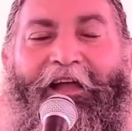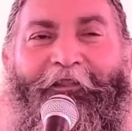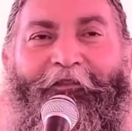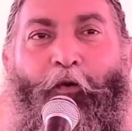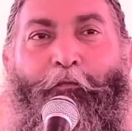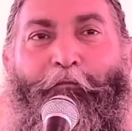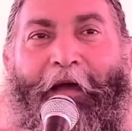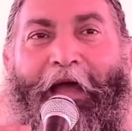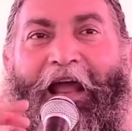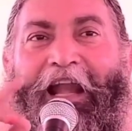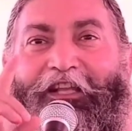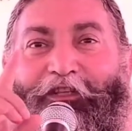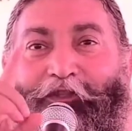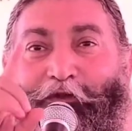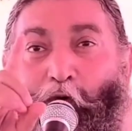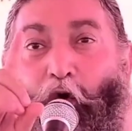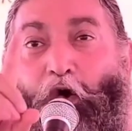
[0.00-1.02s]
तो पहले
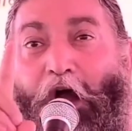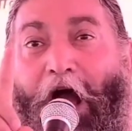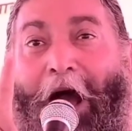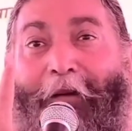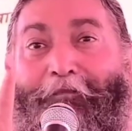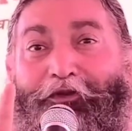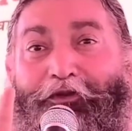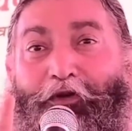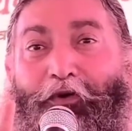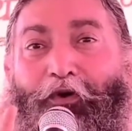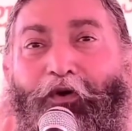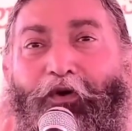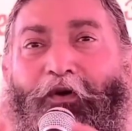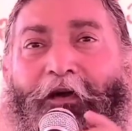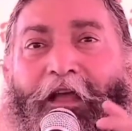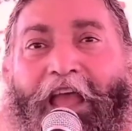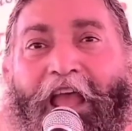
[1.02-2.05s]
सो काम छोड़ो
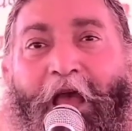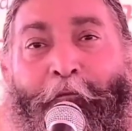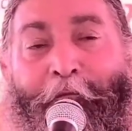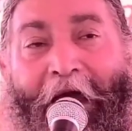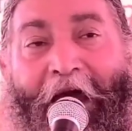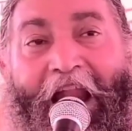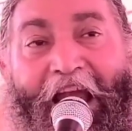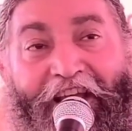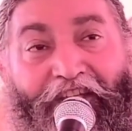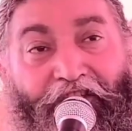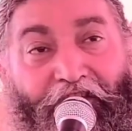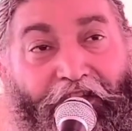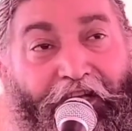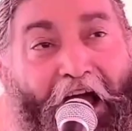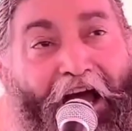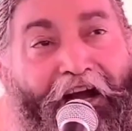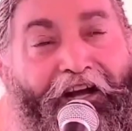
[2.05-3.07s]
पहले
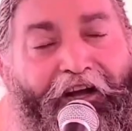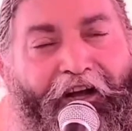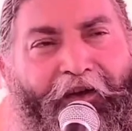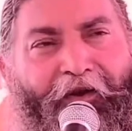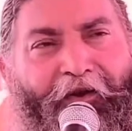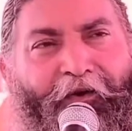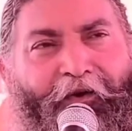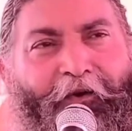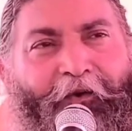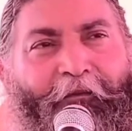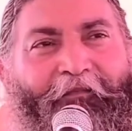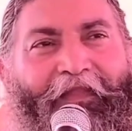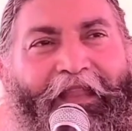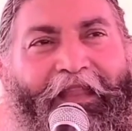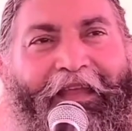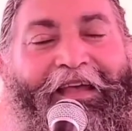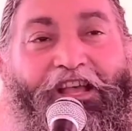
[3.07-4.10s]
स्नान करो
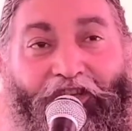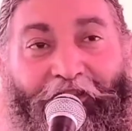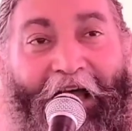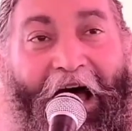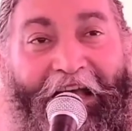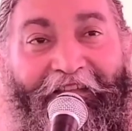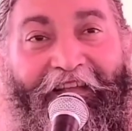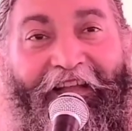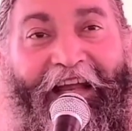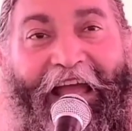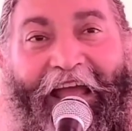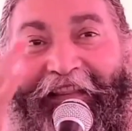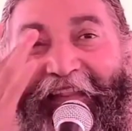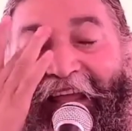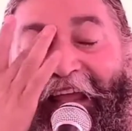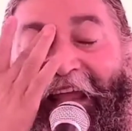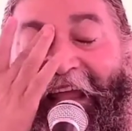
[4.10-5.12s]
शास्त्र
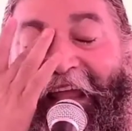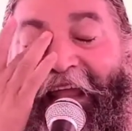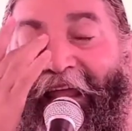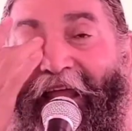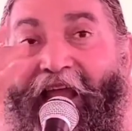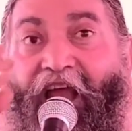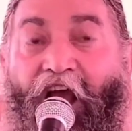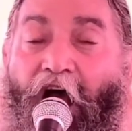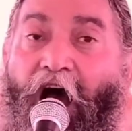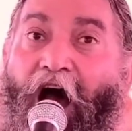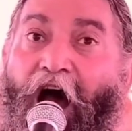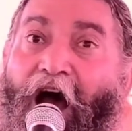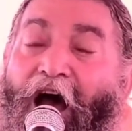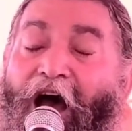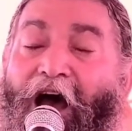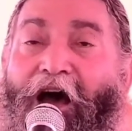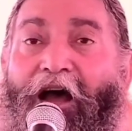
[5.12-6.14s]
कहते हैं
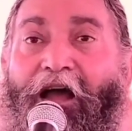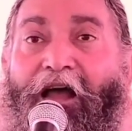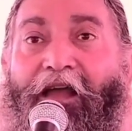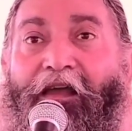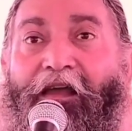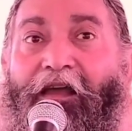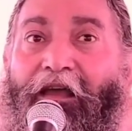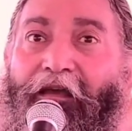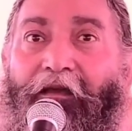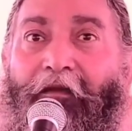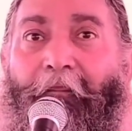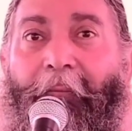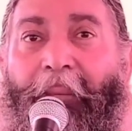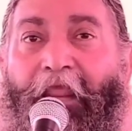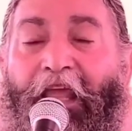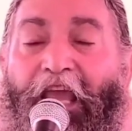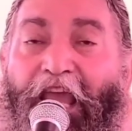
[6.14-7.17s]
हां
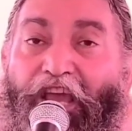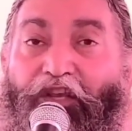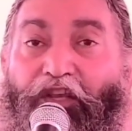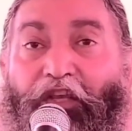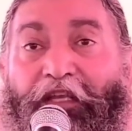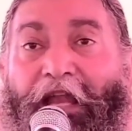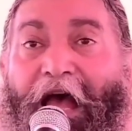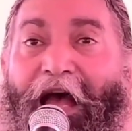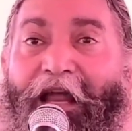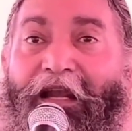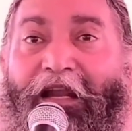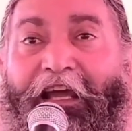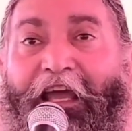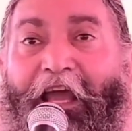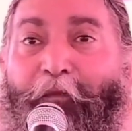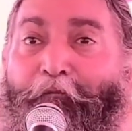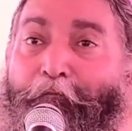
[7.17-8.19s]
स्नान
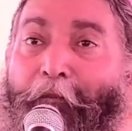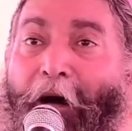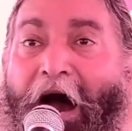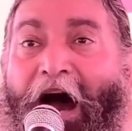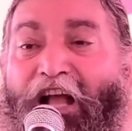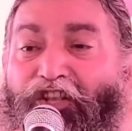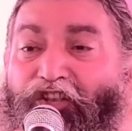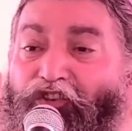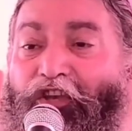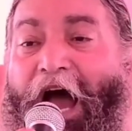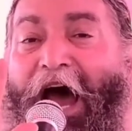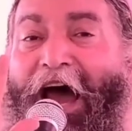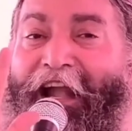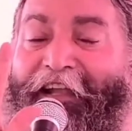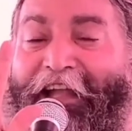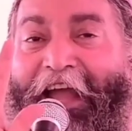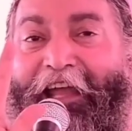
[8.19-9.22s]
के पांच
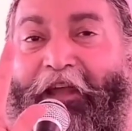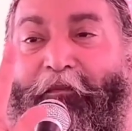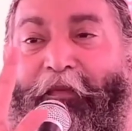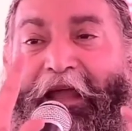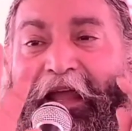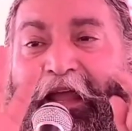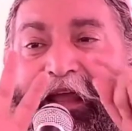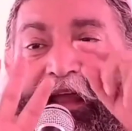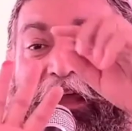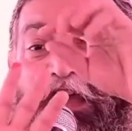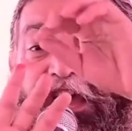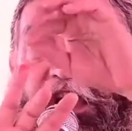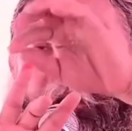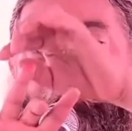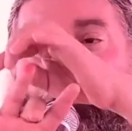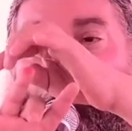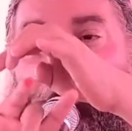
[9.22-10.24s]
चार टाइम है
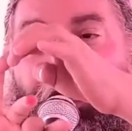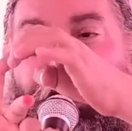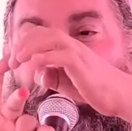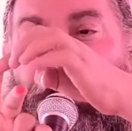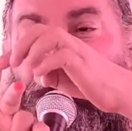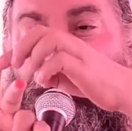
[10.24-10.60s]
मुनि